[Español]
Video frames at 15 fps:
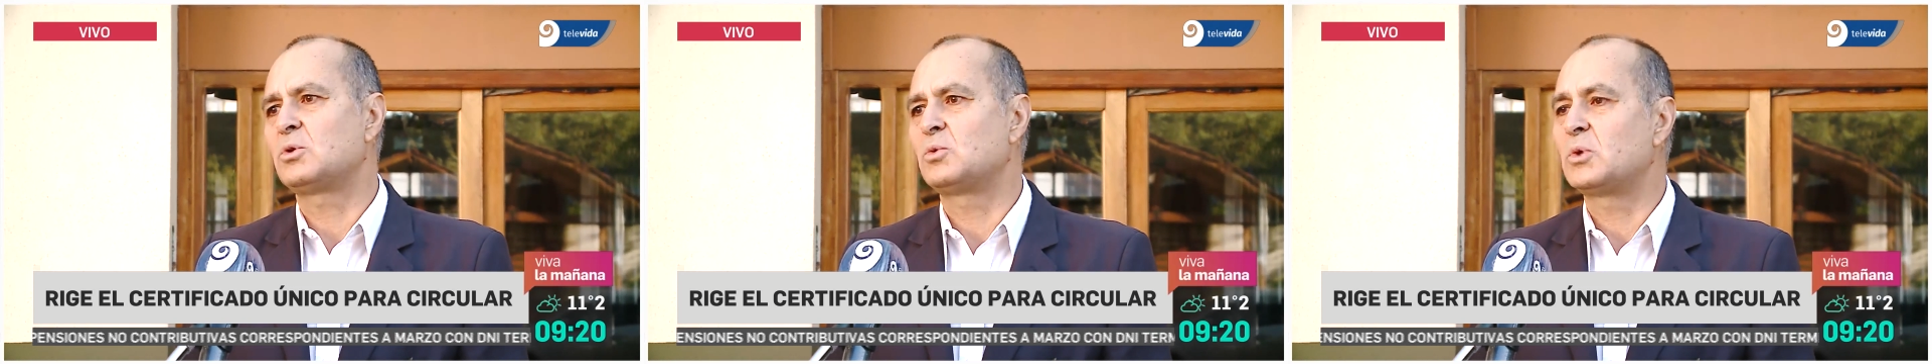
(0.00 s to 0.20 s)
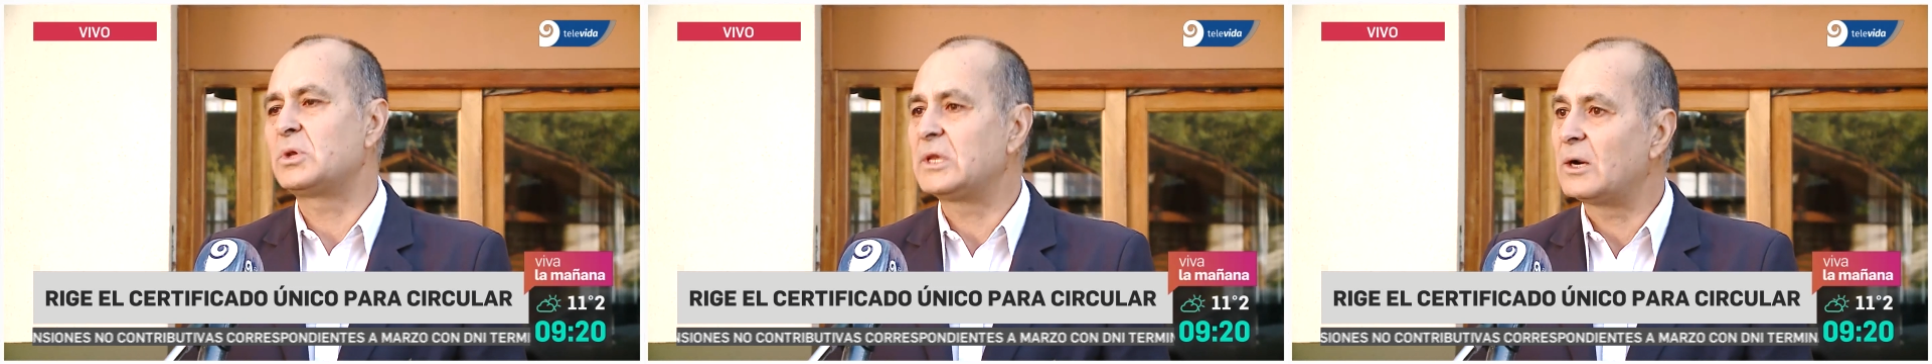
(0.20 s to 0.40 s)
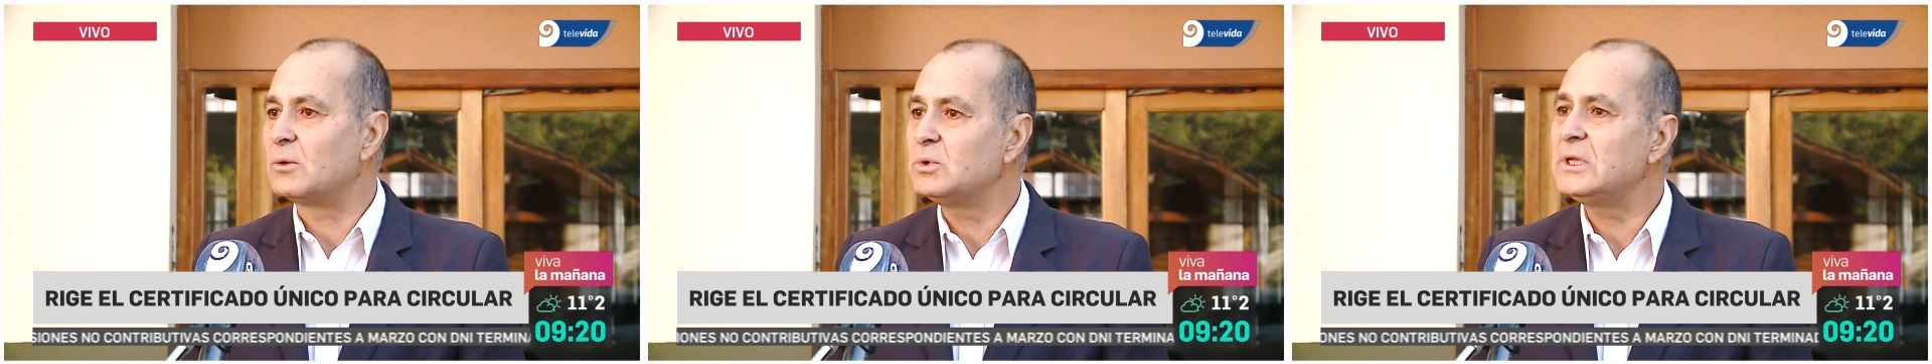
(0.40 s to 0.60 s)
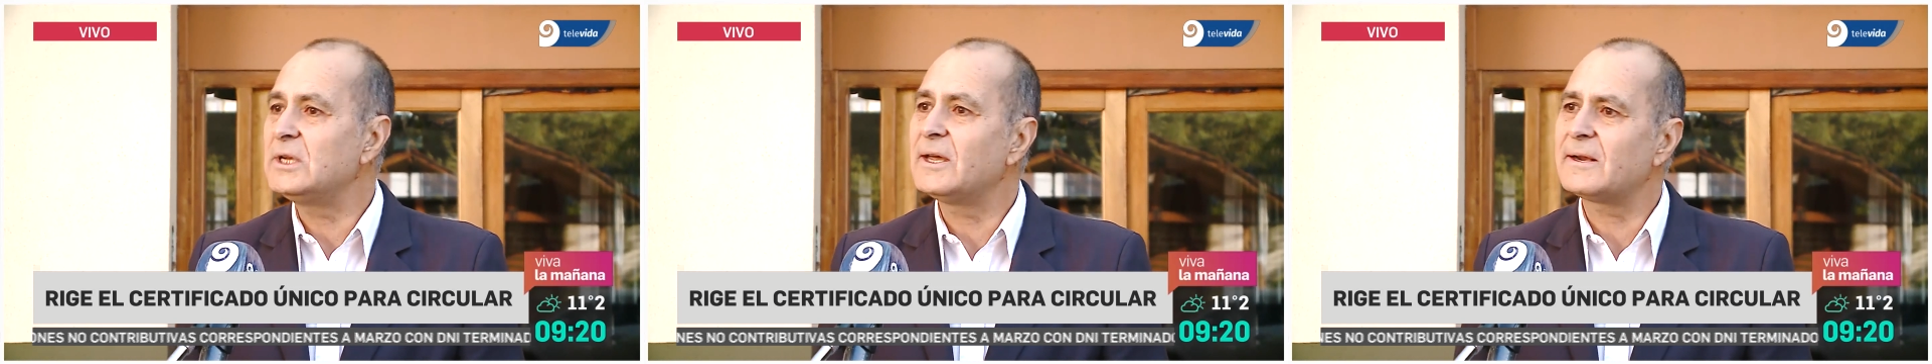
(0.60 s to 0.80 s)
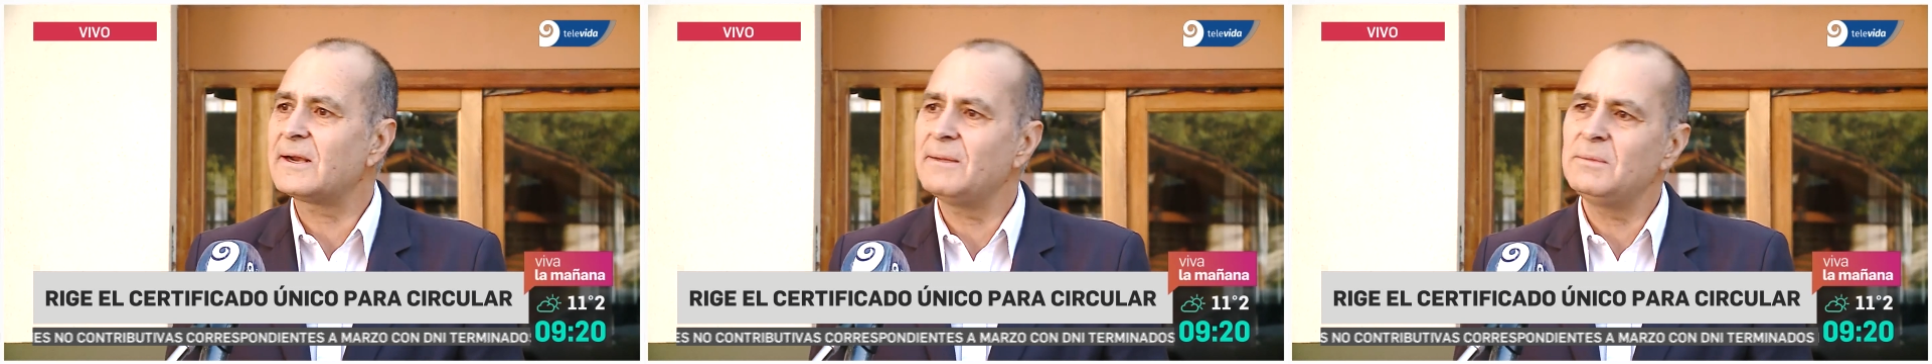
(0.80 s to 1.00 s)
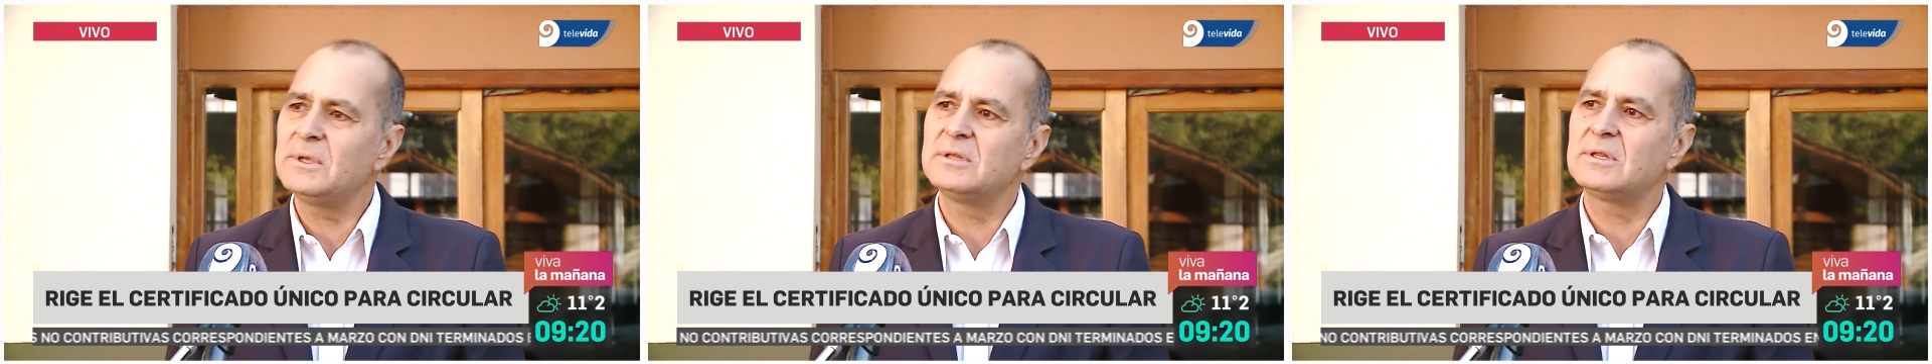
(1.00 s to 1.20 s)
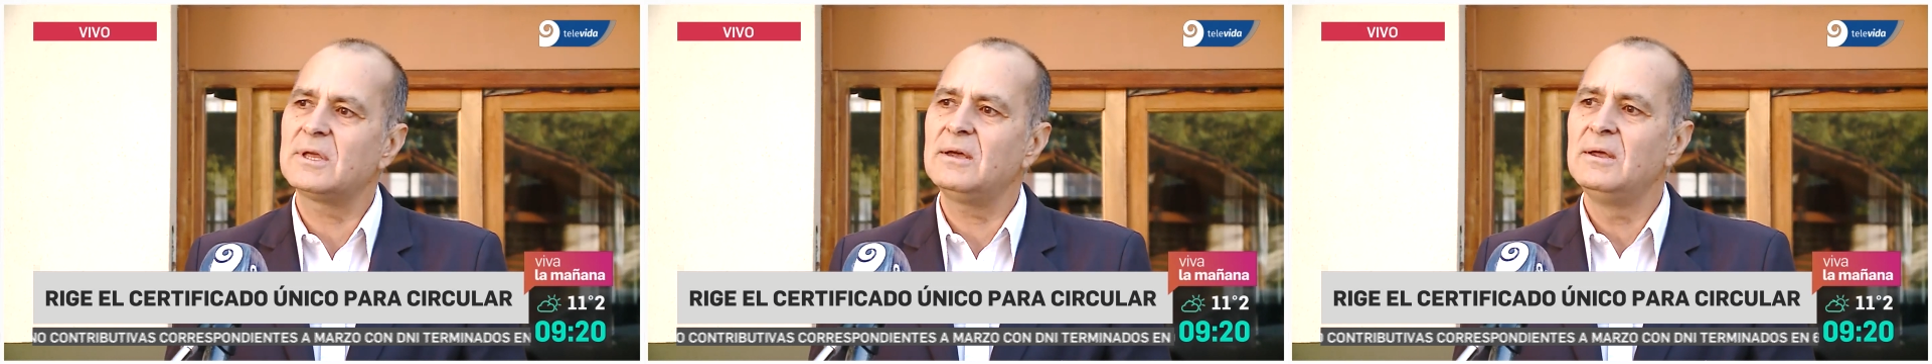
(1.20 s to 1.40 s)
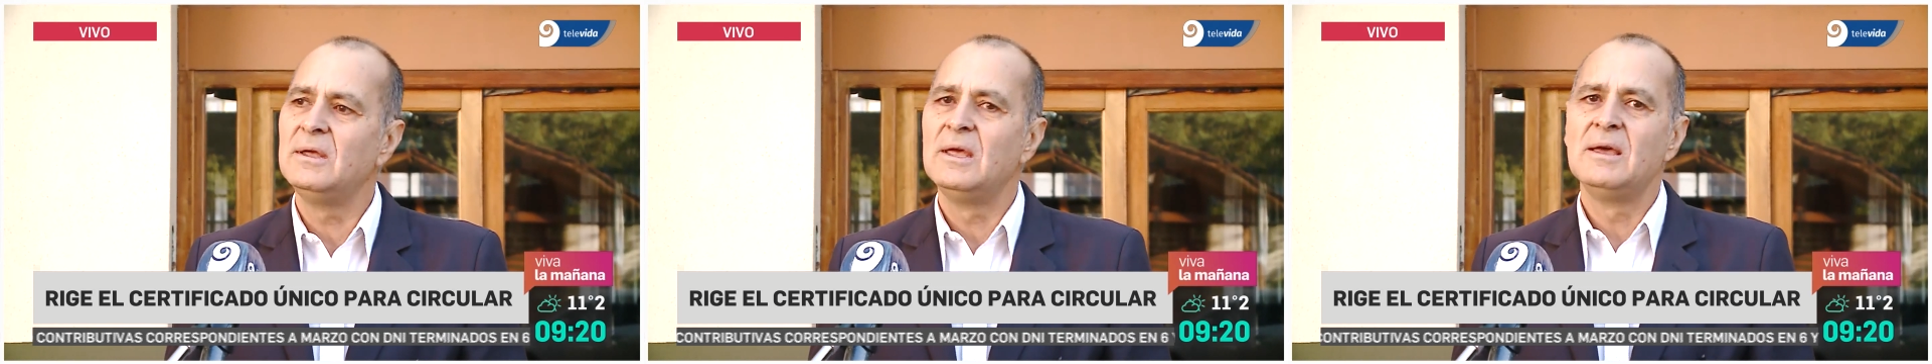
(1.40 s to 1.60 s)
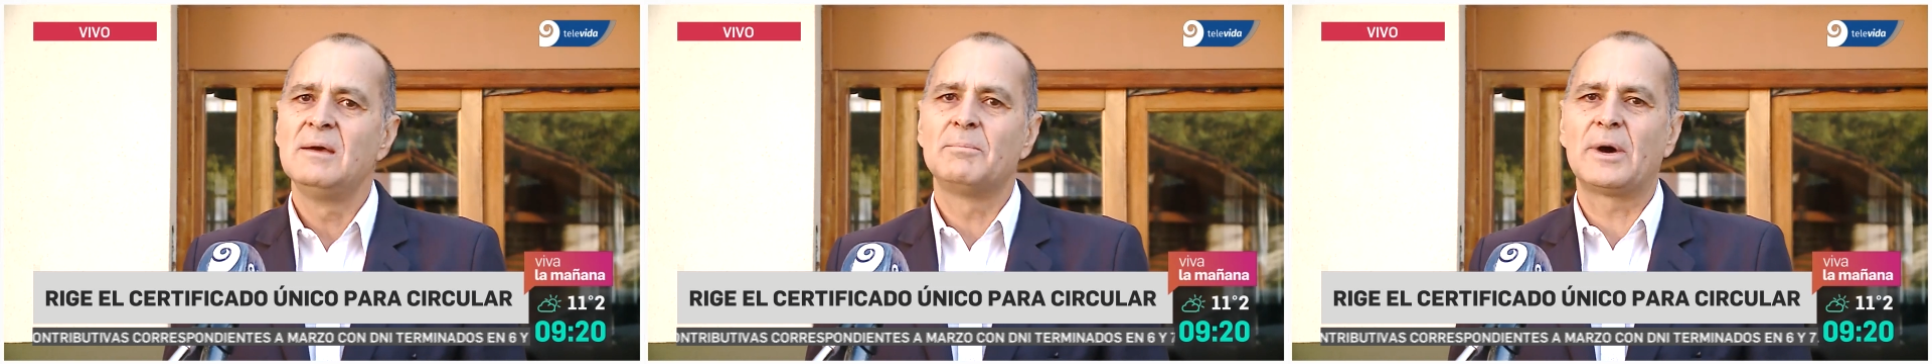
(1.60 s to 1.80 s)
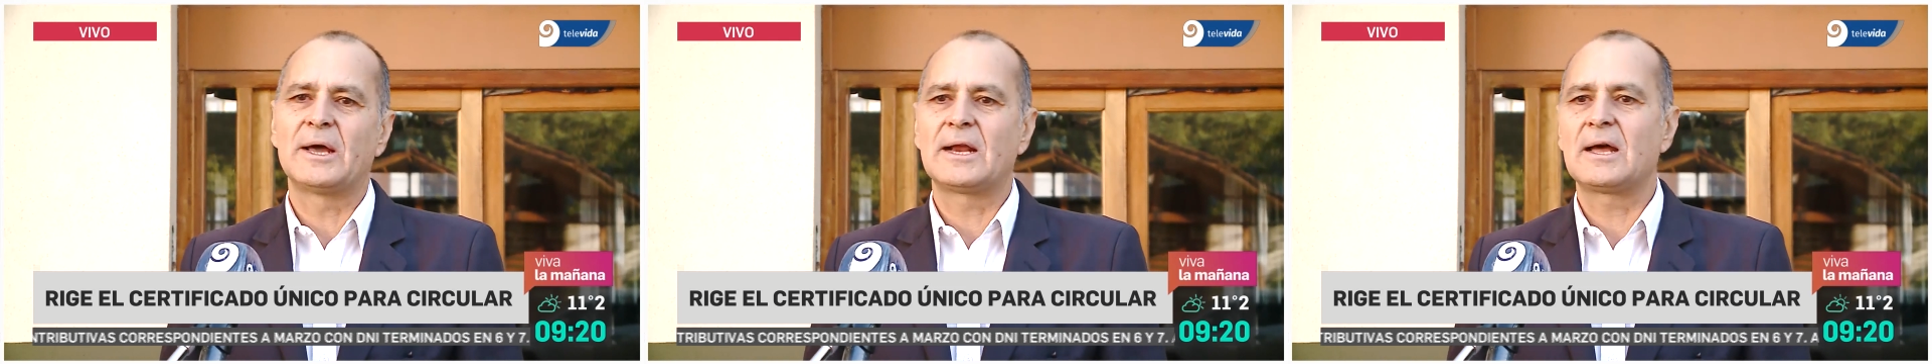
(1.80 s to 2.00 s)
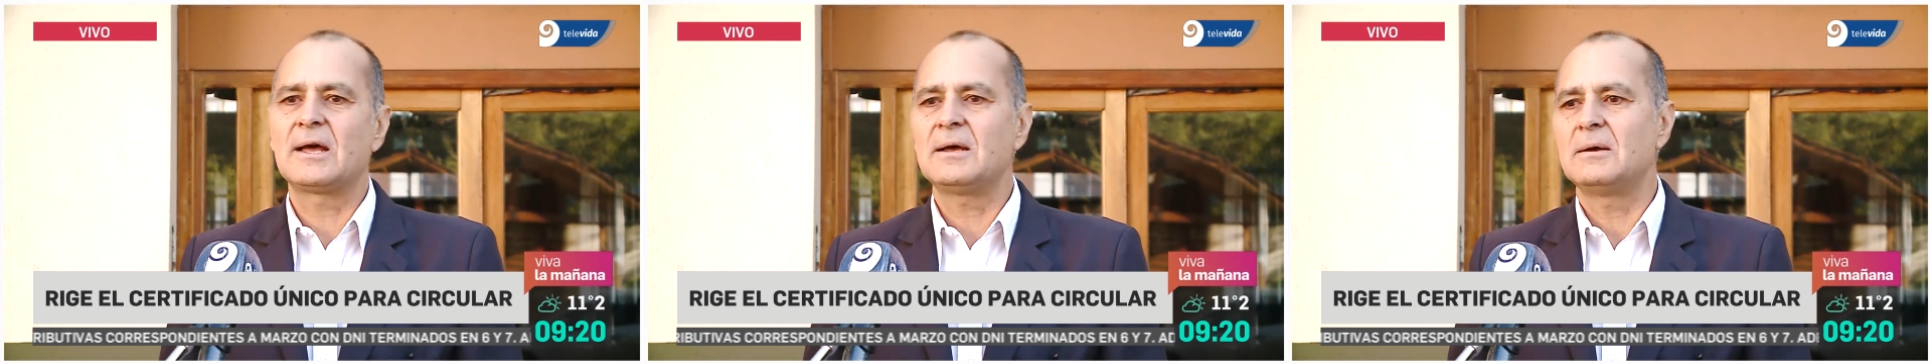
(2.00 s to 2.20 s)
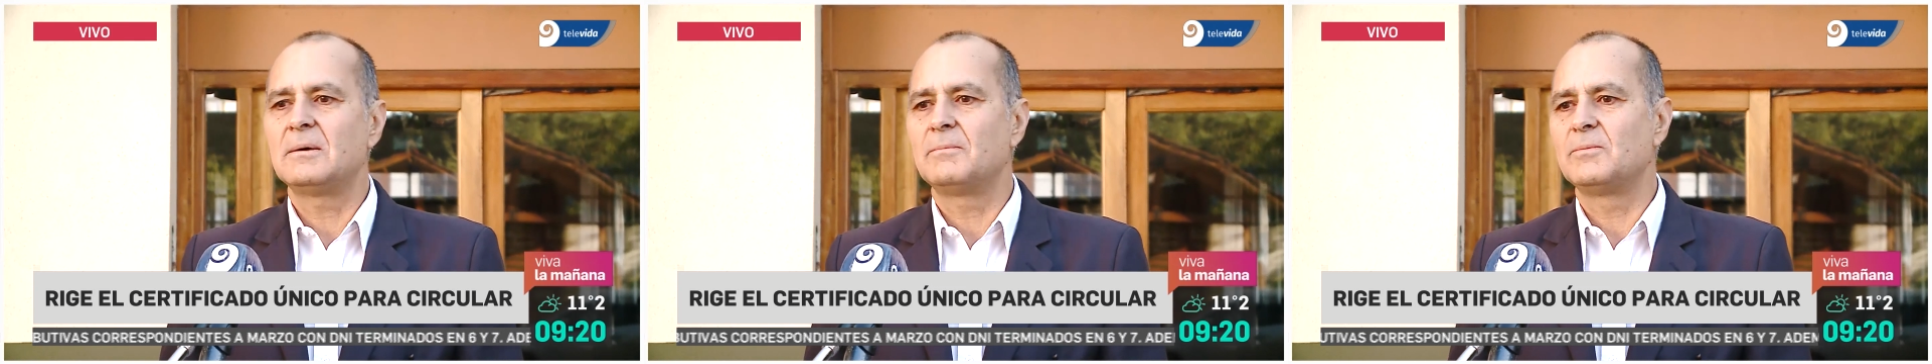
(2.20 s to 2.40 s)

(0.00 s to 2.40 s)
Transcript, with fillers: nuestra única herramienta para